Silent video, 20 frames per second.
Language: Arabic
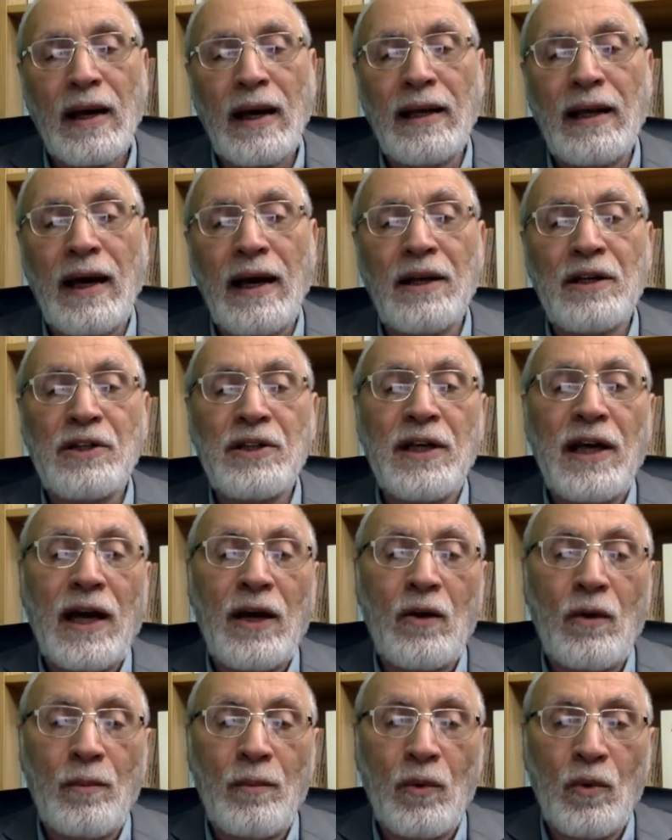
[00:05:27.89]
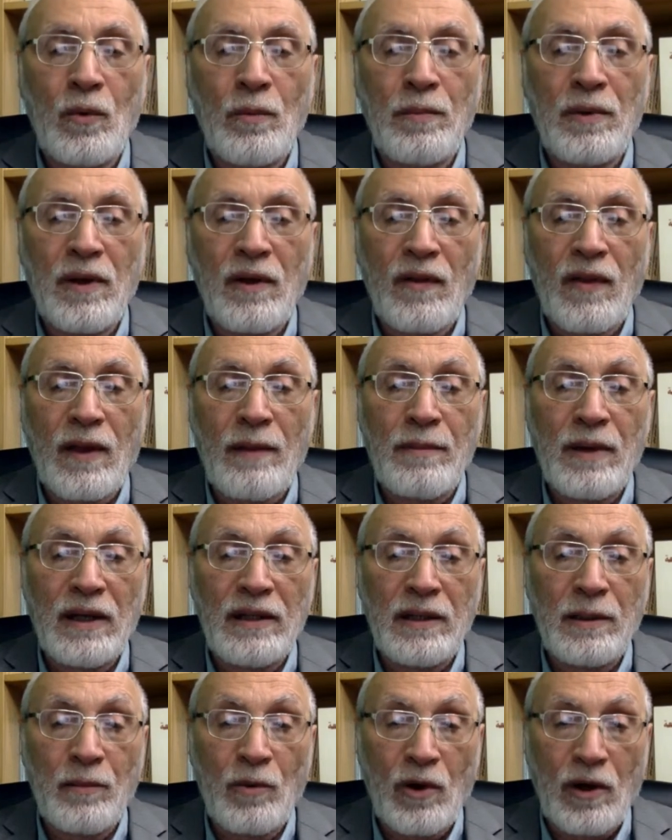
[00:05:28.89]
الآن الشيعة يؤمنون بالنظام
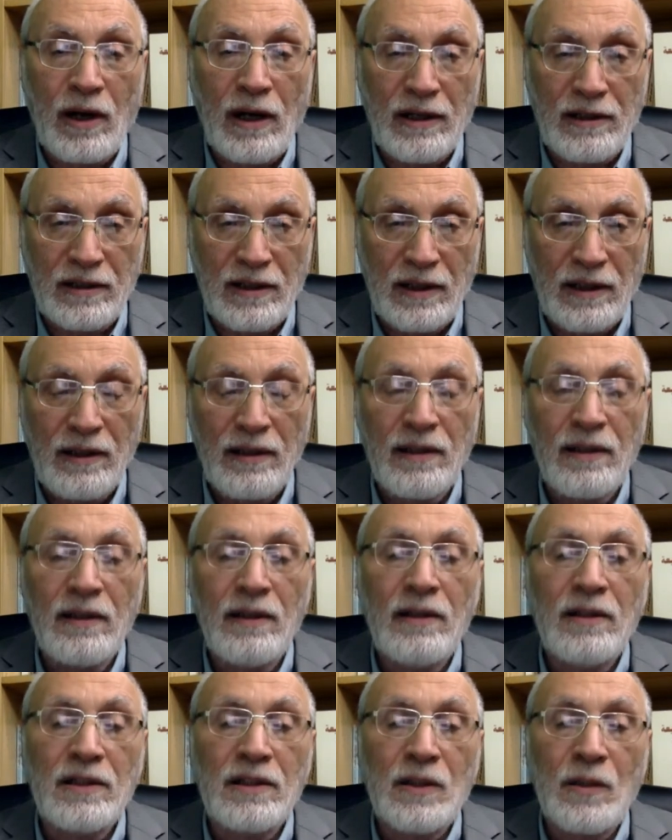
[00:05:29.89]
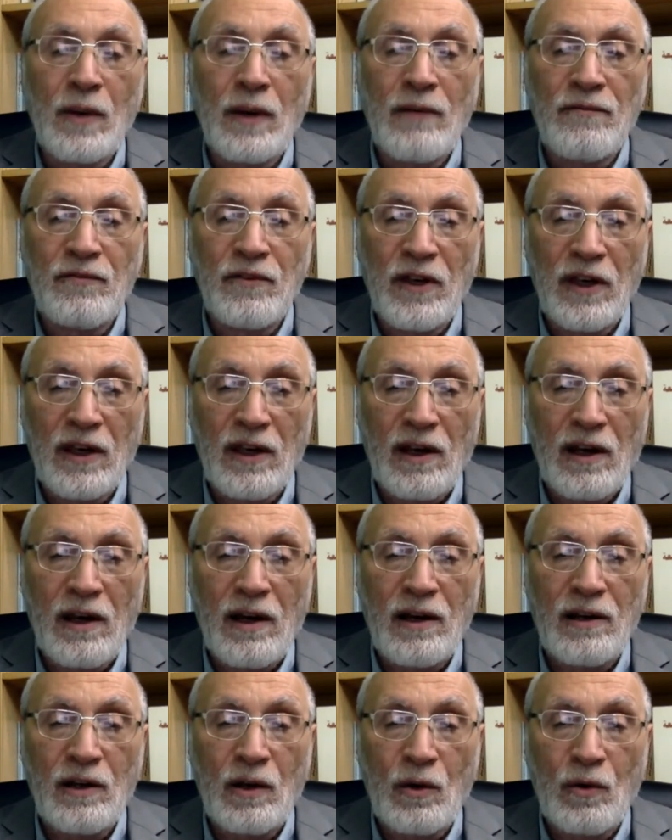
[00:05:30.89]
الديمقراطي سواء في
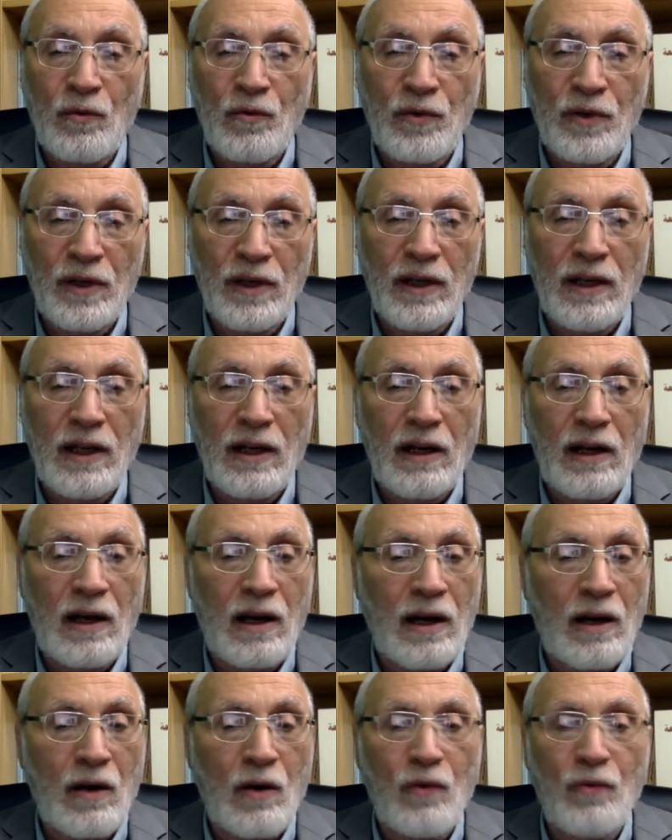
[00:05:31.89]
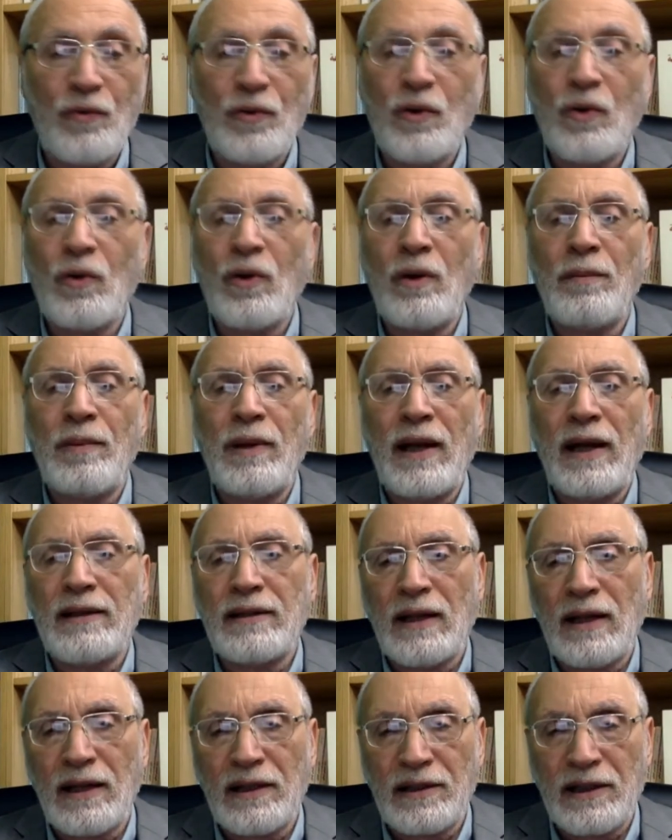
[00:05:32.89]
إيران أو في العراق أو في كل
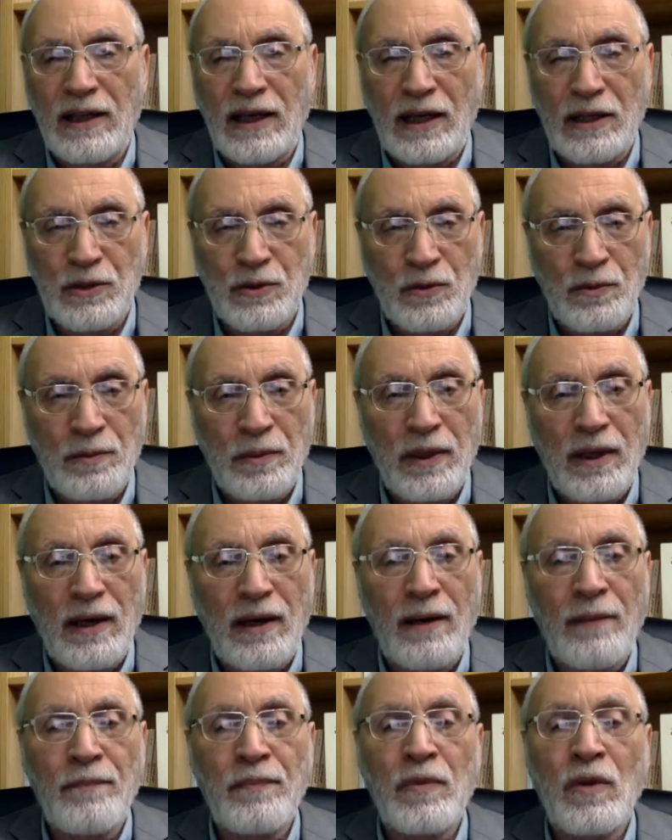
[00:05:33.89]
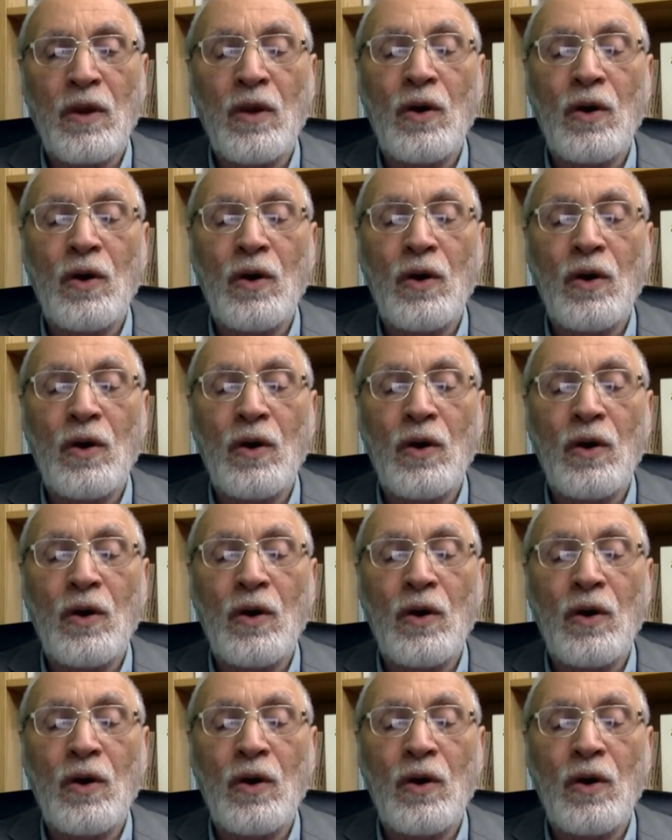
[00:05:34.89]
البلاد التي يعيشون بها